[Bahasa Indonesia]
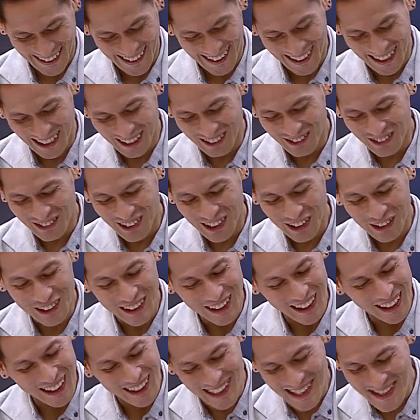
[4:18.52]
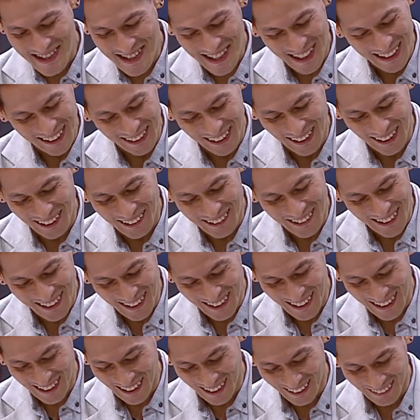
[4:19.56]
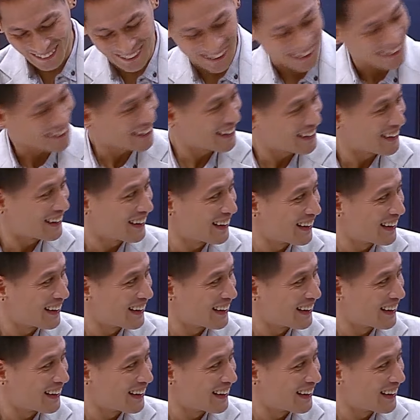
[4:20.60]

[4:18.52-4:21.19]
dari bentukannya udah ketahuan ini nggak matang